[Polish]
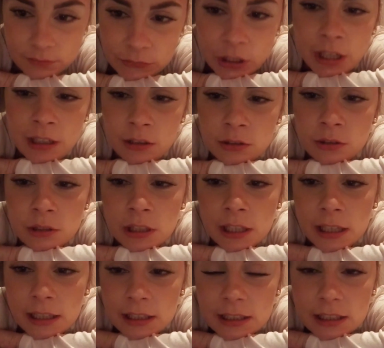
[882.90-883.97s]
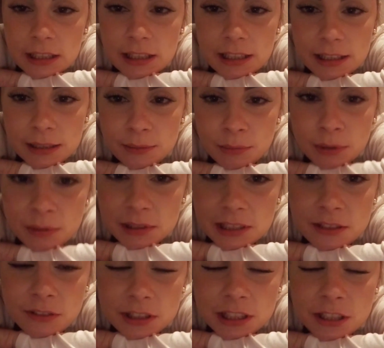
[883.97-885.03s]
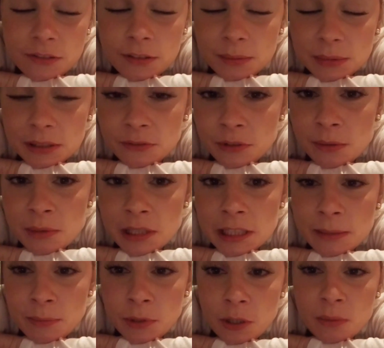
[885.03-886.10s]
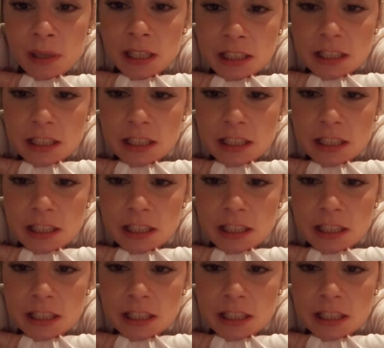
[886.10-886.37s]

Ale ogólnie Mam nadzieję właśnie, że Wam ten filmik się spodoba.